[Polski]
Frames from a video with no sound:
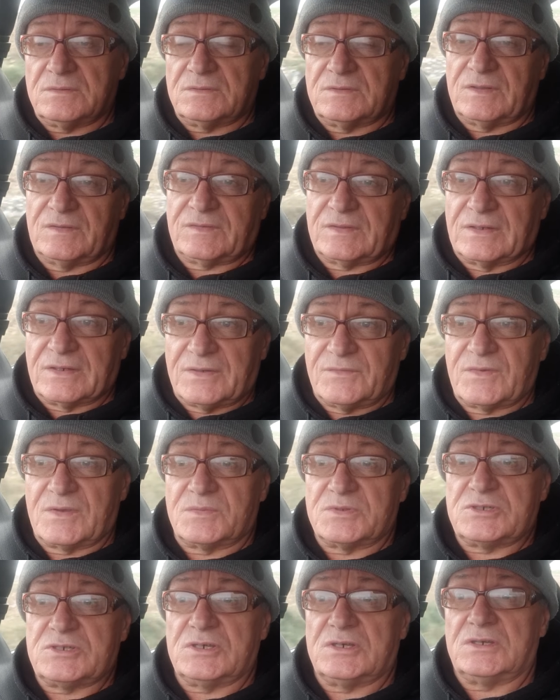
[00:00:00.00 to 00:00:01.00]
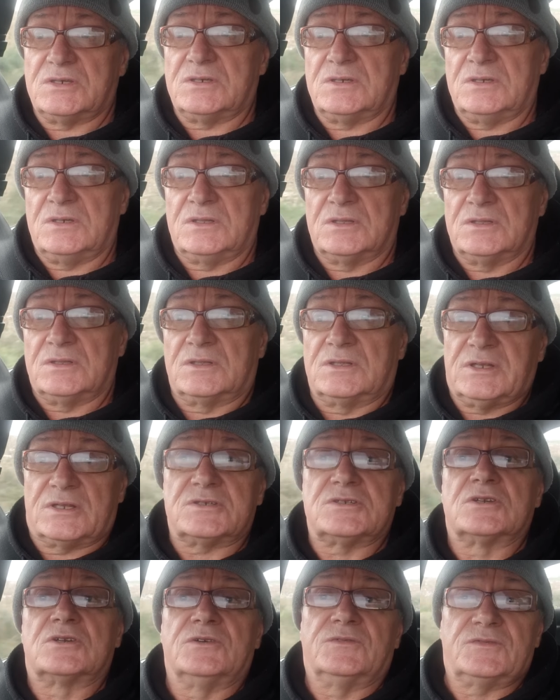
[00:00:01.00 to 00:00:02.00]
zastanawiam się,
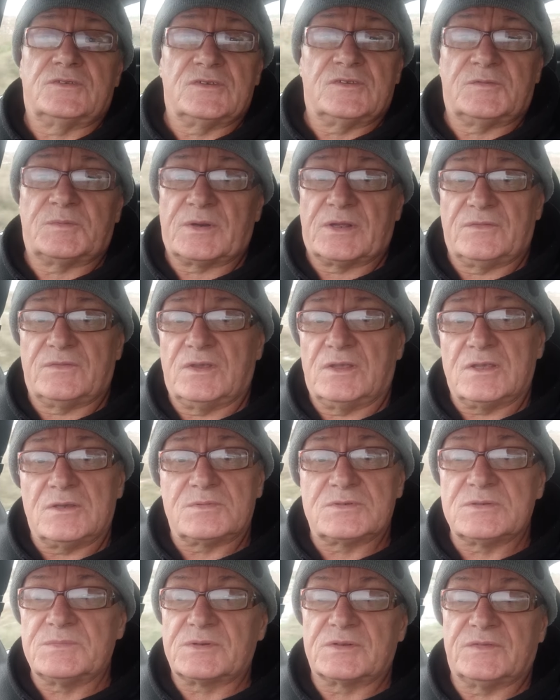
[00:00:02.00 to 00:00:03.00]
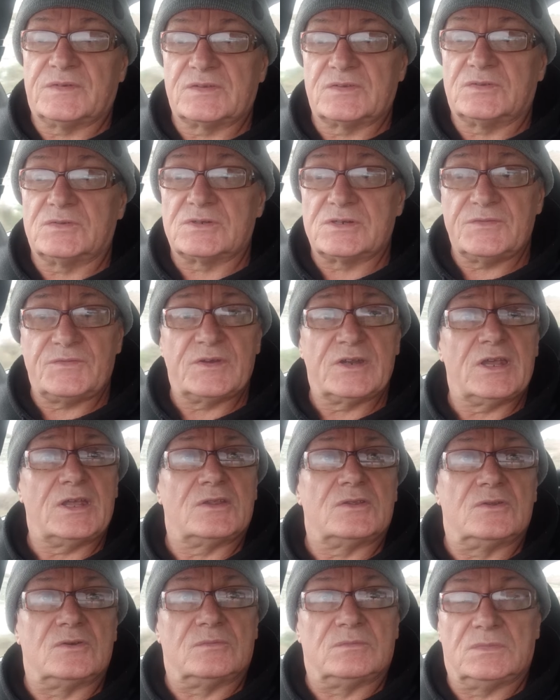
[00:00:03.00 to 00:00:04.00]
dlaczego w tej sprawie nie przeprowadzono
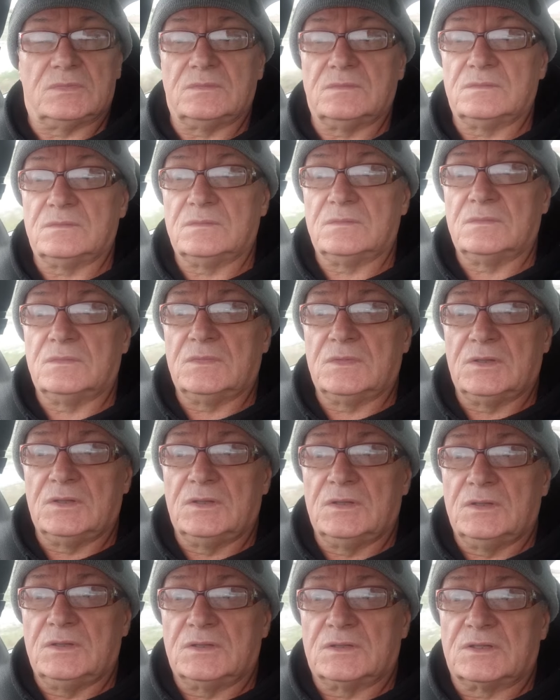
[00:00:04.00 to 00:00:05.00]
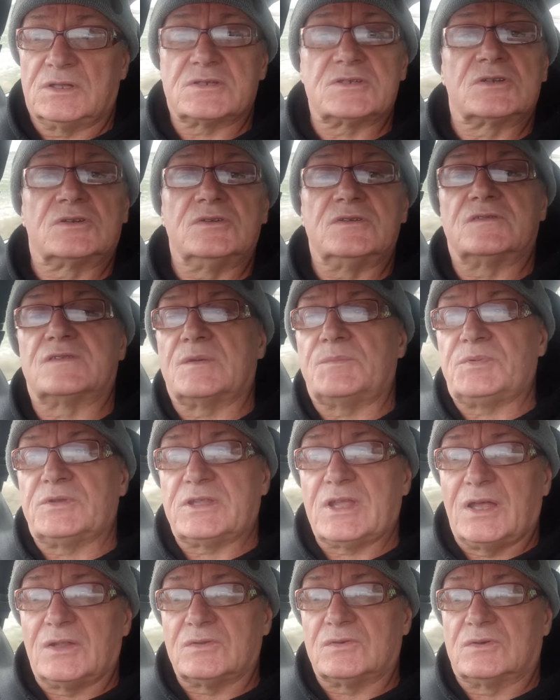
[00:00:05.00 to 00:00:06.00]
referendum. Dlaczego nie
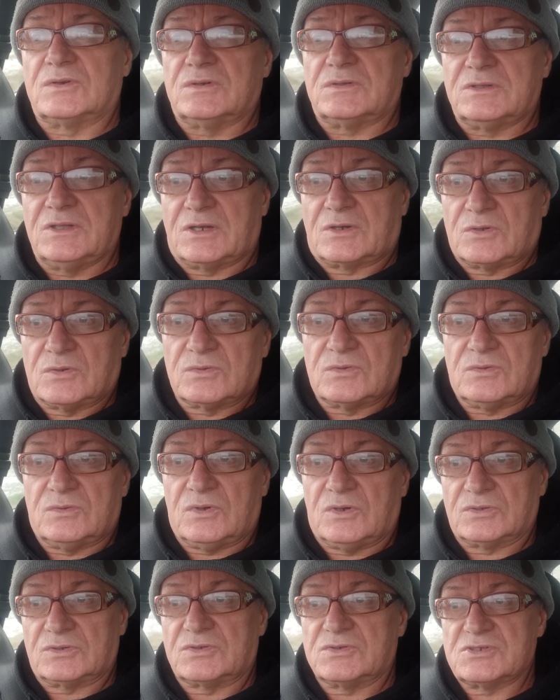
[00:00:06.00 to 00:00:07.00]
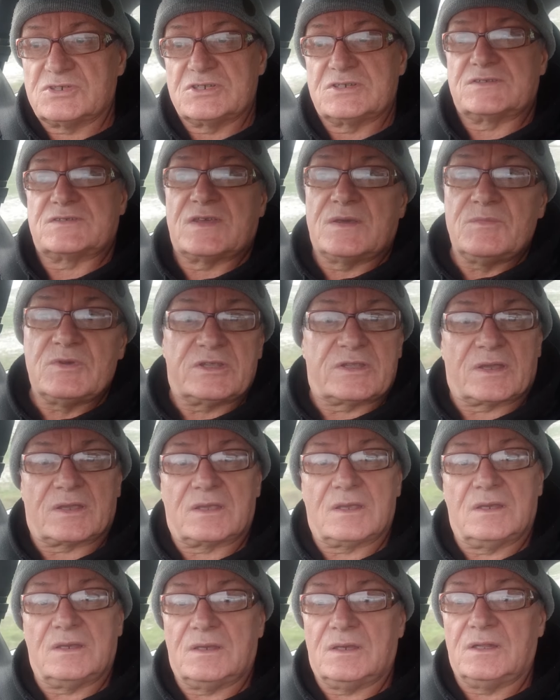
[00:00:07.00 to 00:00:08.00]
zapytano narodu o to, czy chcemy
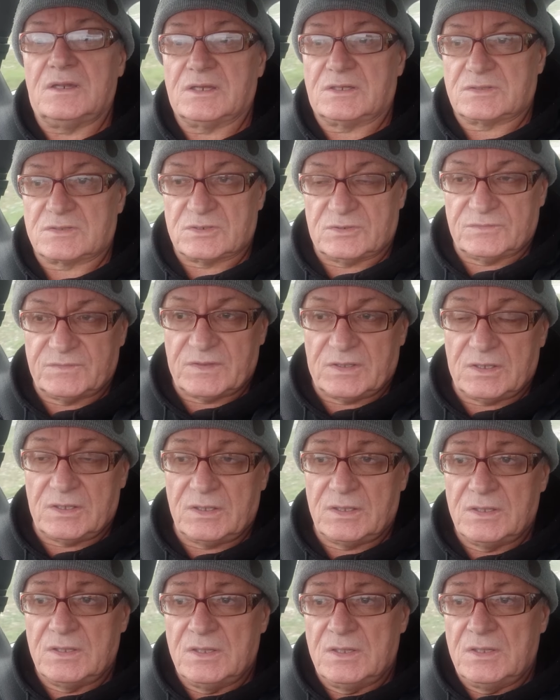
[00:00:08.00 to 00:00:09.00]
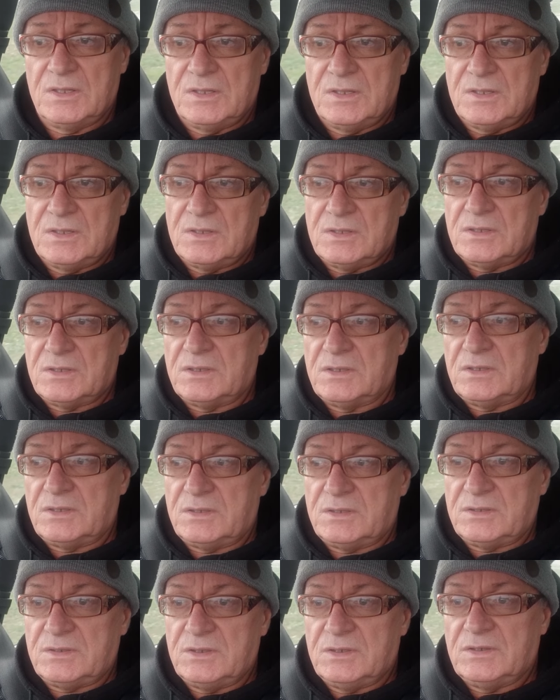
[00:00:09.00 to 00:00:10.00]
takie elektrownie,
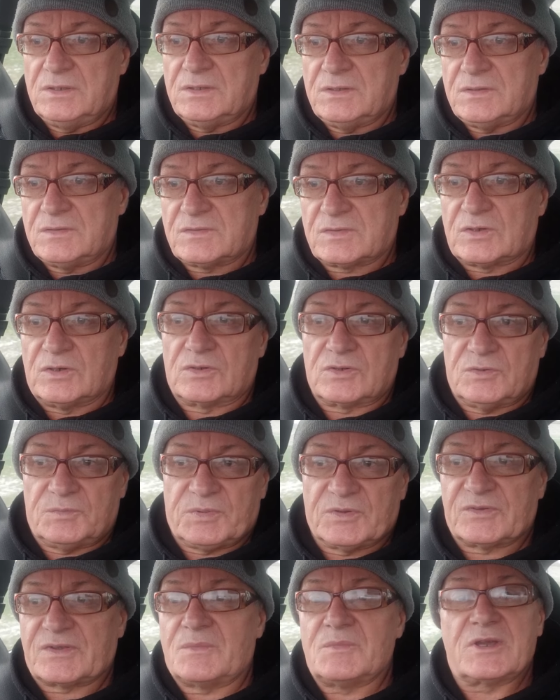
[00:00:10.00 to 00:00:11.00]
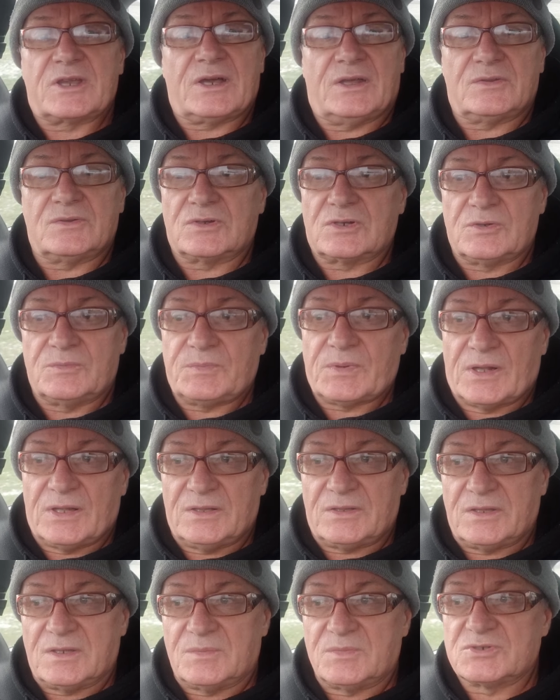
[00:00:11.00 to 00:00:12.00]
y, skoro pozamykano
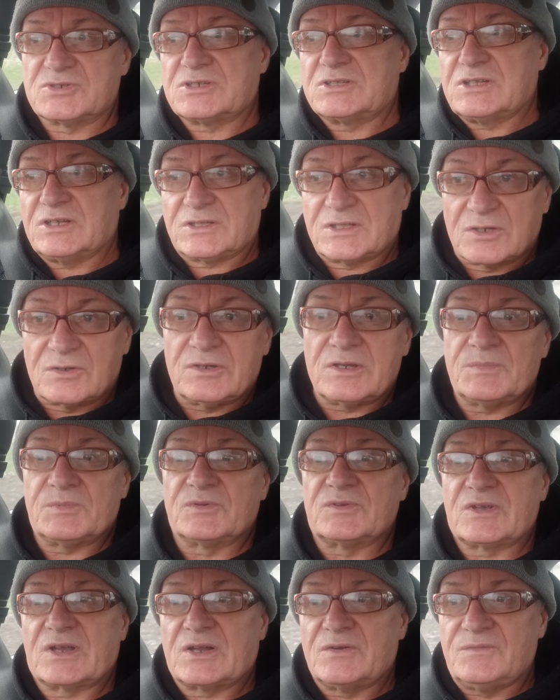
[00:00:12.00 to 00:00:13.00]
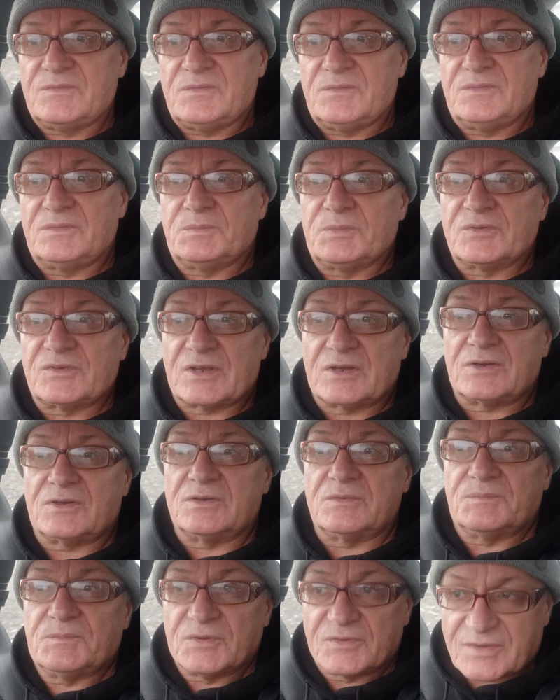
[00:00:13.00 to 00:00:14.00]
kopalnie? Może dlatego je
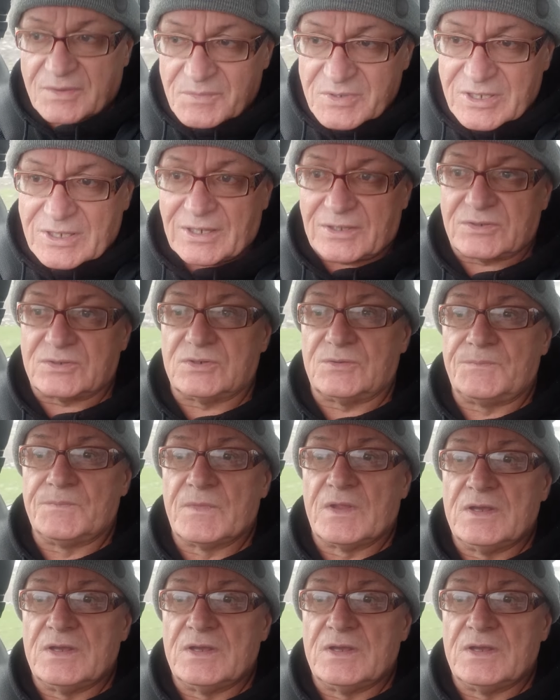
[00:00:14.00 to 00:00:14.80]
pozamykano,